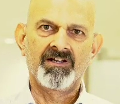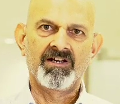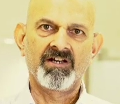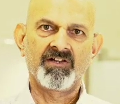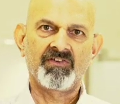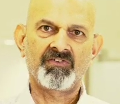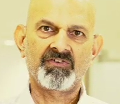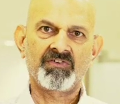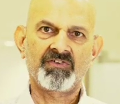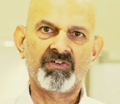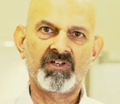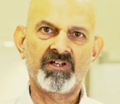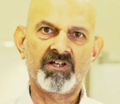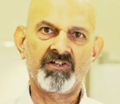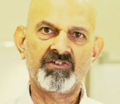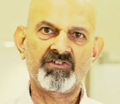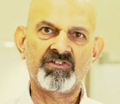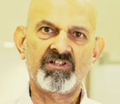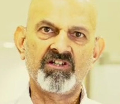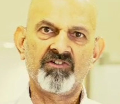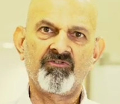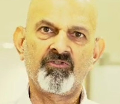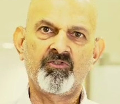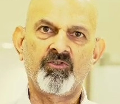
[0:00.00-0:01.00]

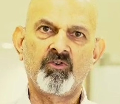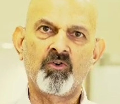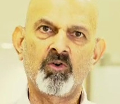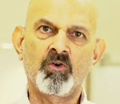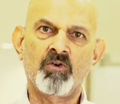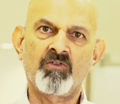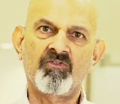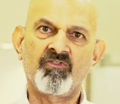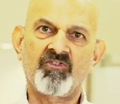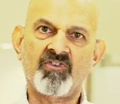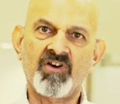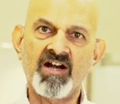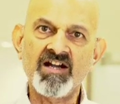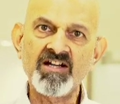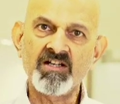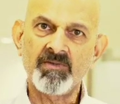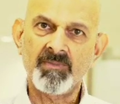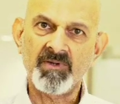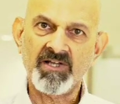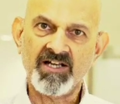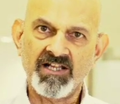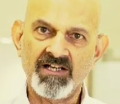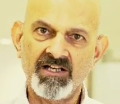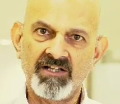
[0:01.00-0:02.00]
रिसर्च के फोर फ्रंट
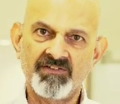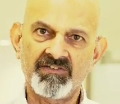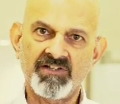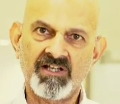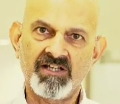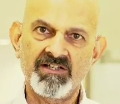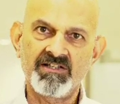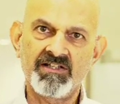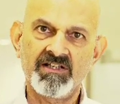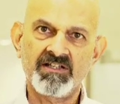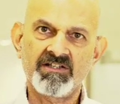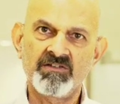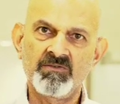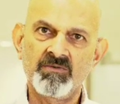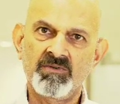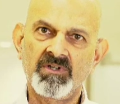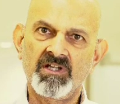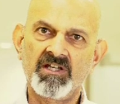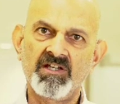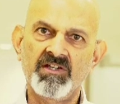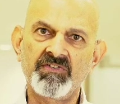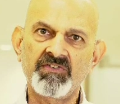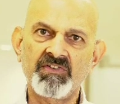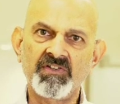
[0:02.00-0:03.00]
पर रहना चाहिए
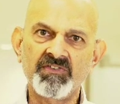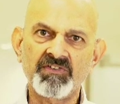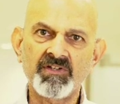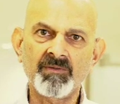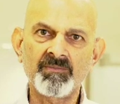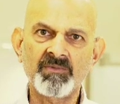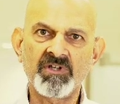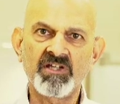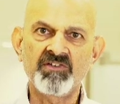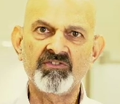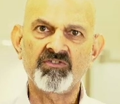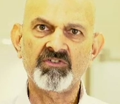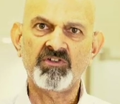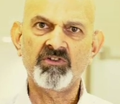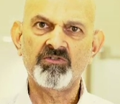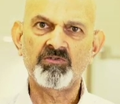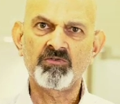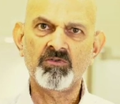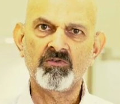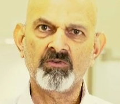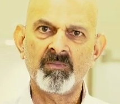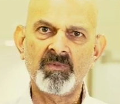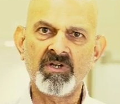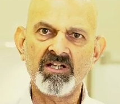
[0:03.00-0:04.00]
क्योंकि इस किस्म के
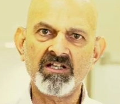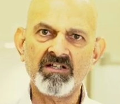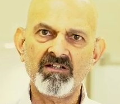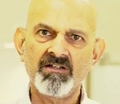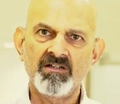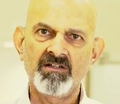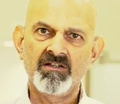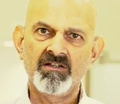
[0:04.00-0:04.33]
इंस्टीट्यूट में